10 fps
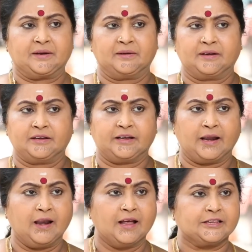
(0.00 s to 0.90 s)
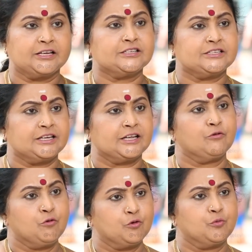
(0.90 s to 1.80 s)
பாரு வர்ஷினி எல்லாத்துக்குமே
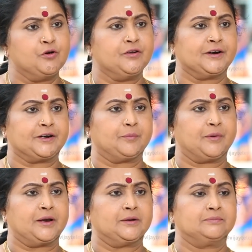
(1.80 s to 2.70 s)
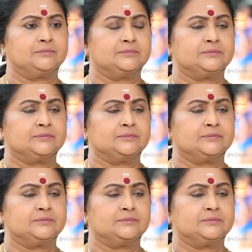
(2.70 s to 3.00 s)
சீக்கிரமே ஒரு முடிவு கட்டுறேன் பாரு